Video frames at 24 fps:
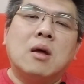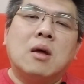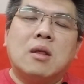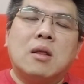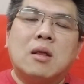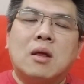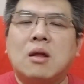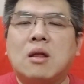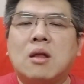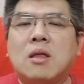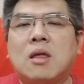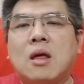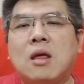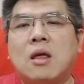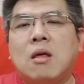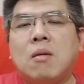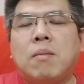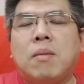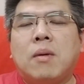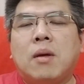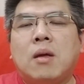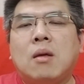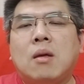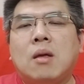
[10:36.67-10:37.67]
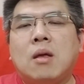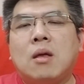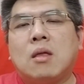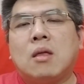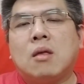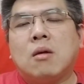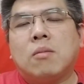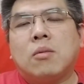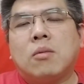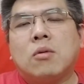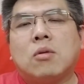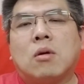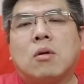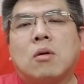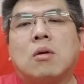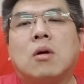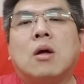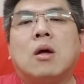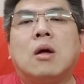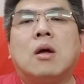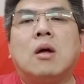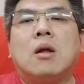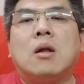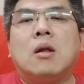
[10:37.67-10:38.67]
但是在eBay就不同，
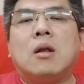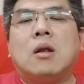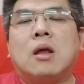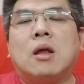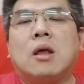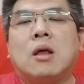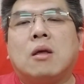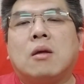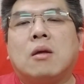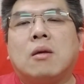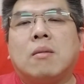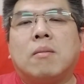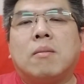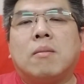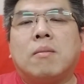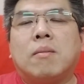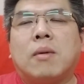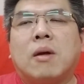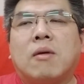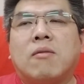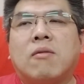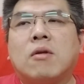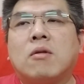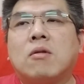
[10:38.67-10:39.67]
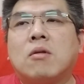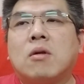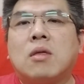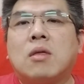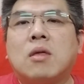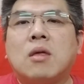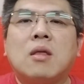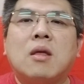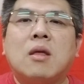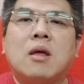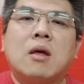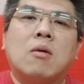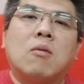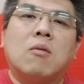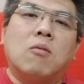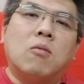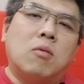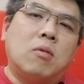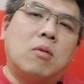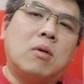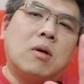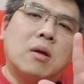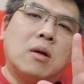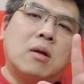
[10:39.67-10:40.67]
你比方说今天有
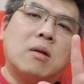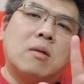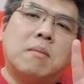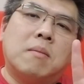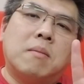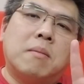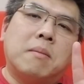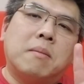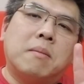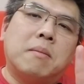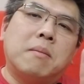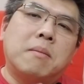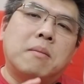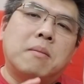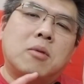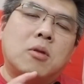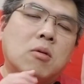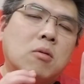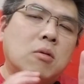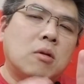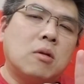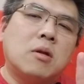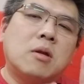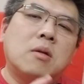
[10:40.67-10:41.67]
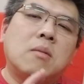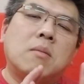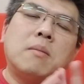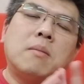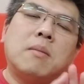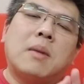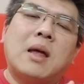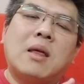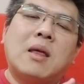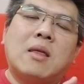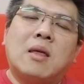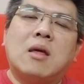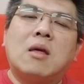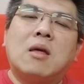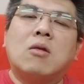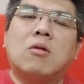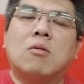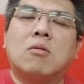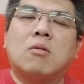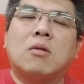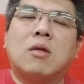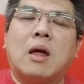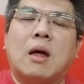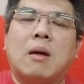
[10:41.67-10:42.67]
五个人都是卖这一
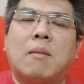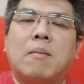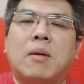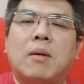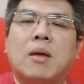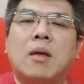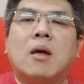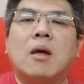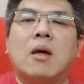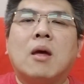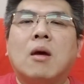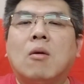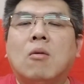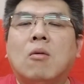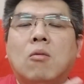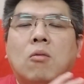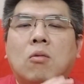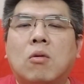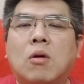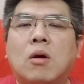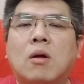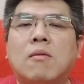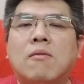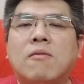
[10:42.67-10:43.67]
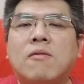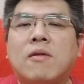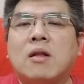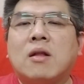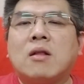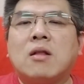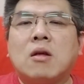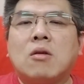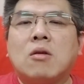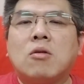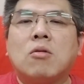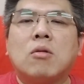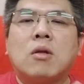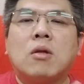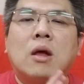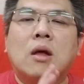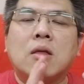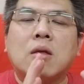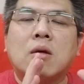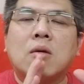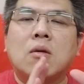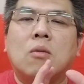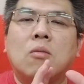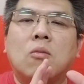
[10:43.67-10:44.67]
种产品，五个人放上去，它
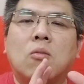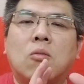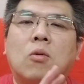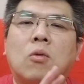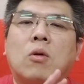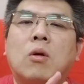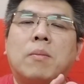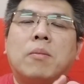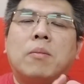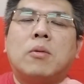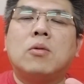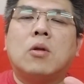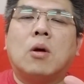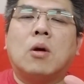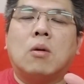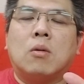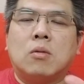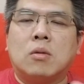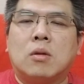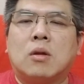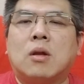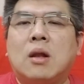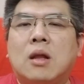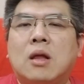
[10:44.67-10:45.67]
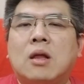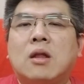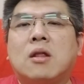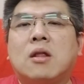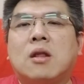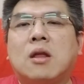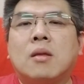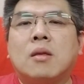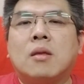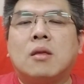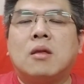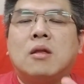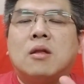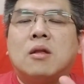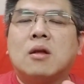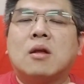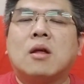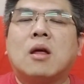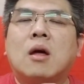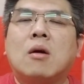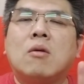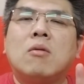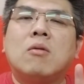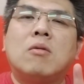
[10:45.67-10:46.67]
就有五个不同的 listing， 只是
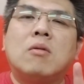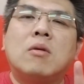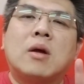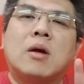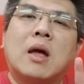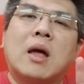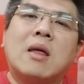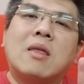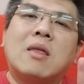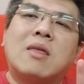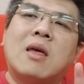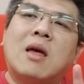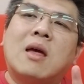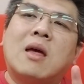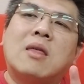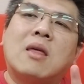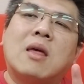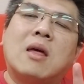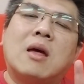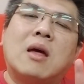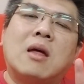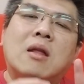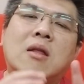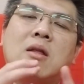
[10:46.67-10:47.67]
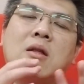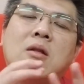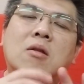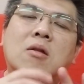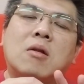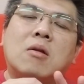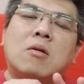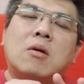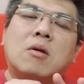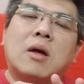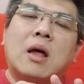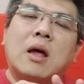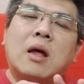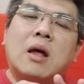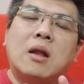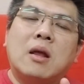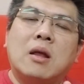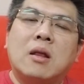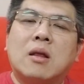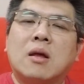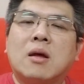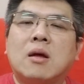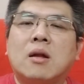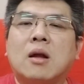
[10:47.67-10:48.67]
客户会看价钱，还是说看
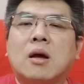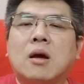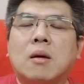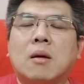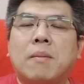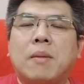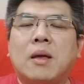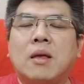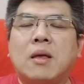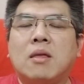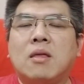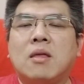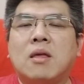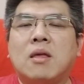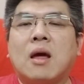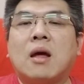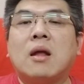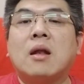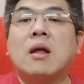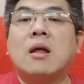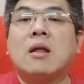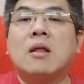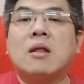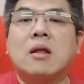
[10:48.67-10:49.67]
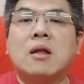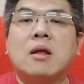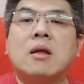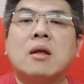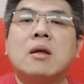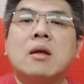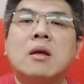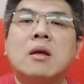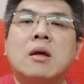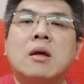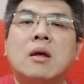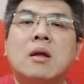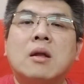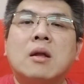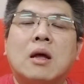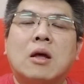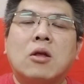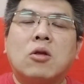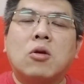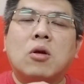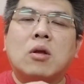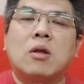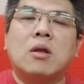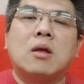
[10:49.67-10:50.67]
你的那个评价那些，来
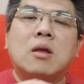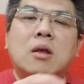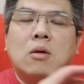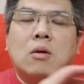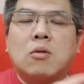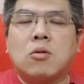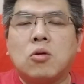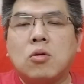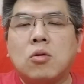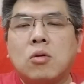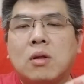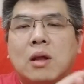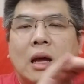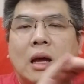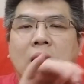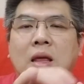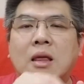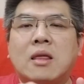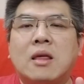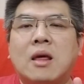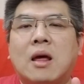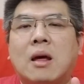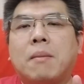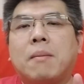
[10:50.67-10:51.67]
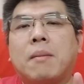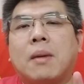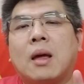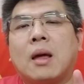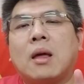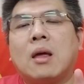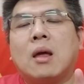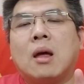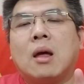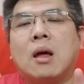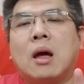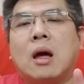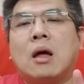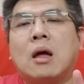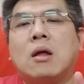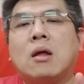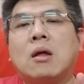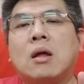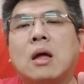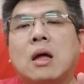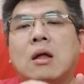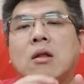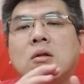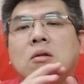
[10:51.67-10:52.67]
确定要去哪一家买，还
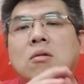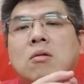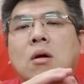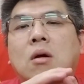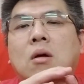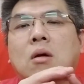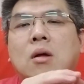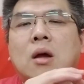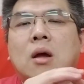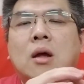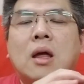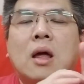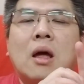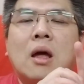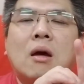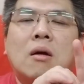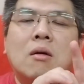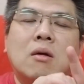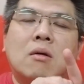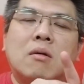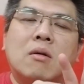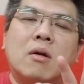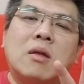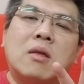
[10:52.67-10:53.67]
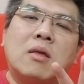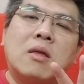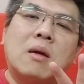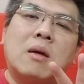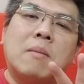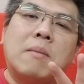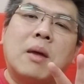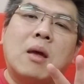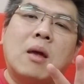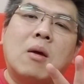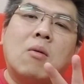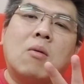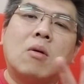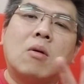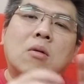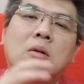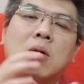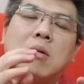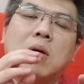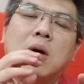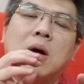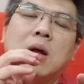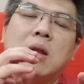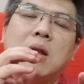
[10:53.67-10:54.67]
还是说哦刚好有人家没货
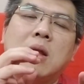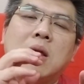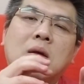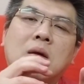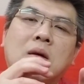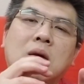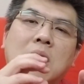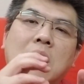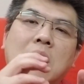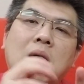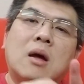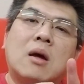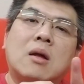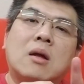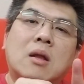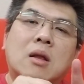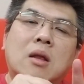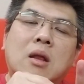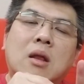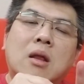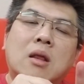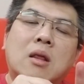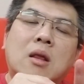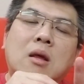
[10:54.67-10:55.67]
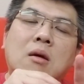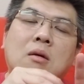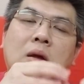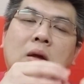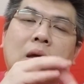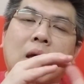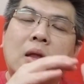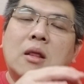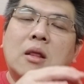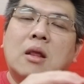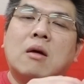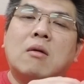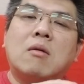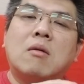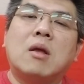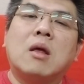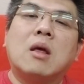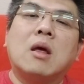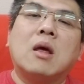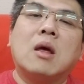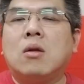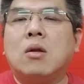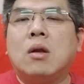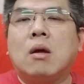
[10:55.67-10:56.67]
的话，你就刚好你就看到你
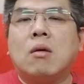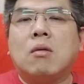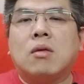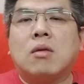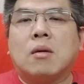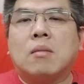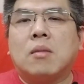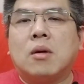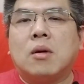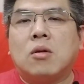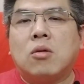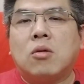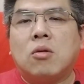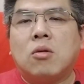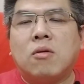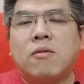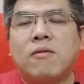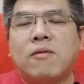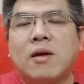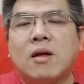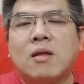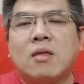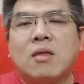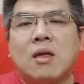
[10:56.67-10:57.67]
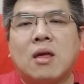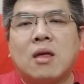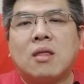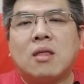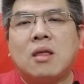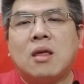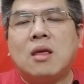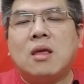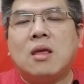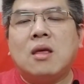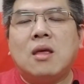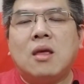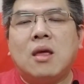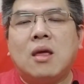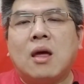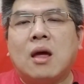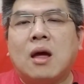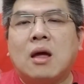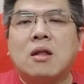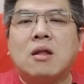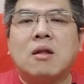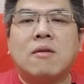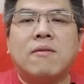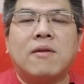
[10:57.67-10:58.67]
要怎么去放在第一页，
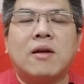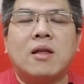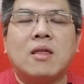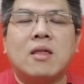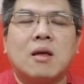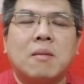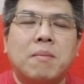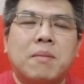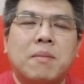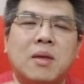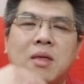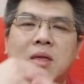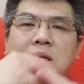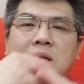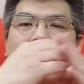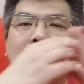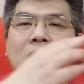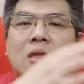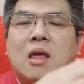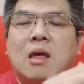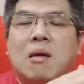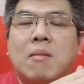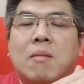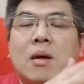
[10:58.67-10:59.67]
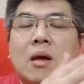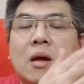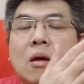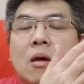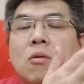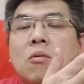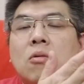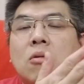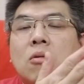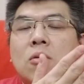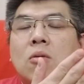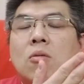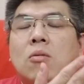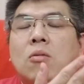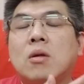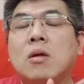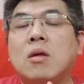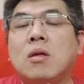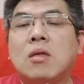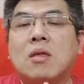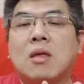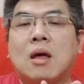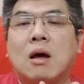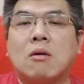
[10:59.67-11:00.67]
还是放在比较前面，客户容
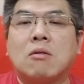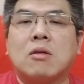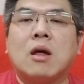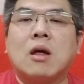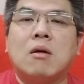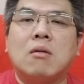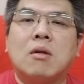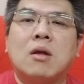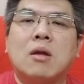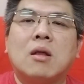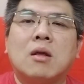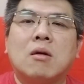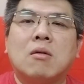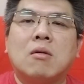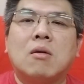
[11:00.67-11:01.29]
易找到你的